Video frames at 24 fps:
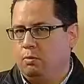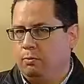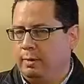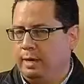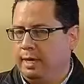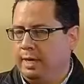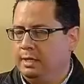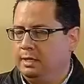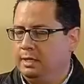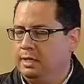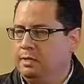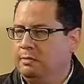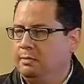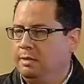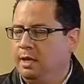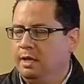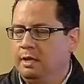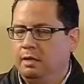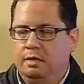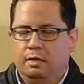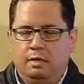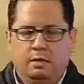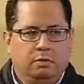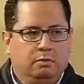comparativa
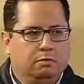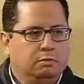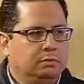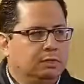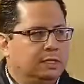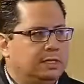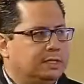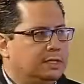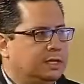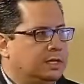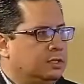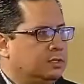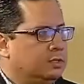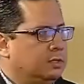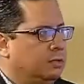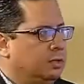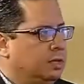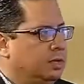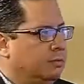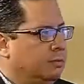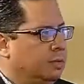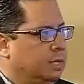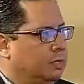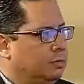un descenso
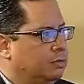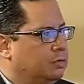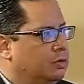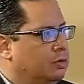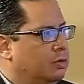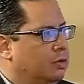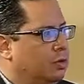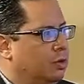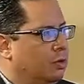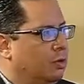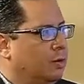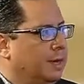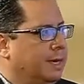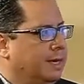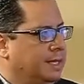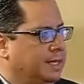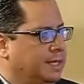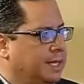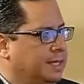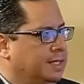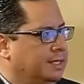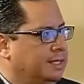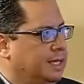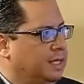de menos
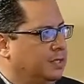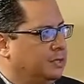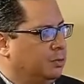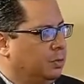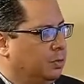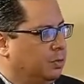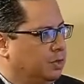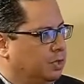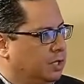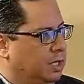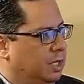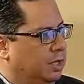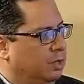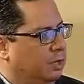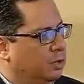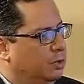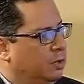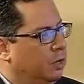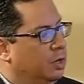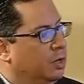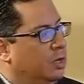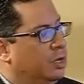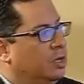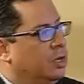46%.
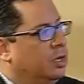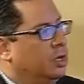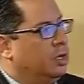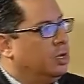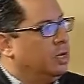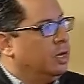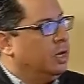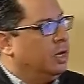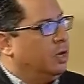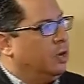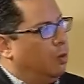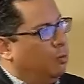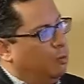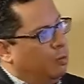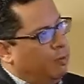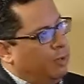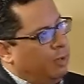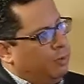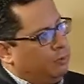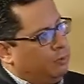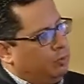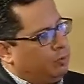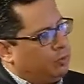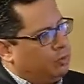Como
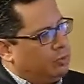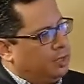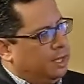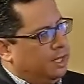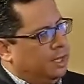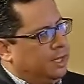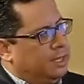vemos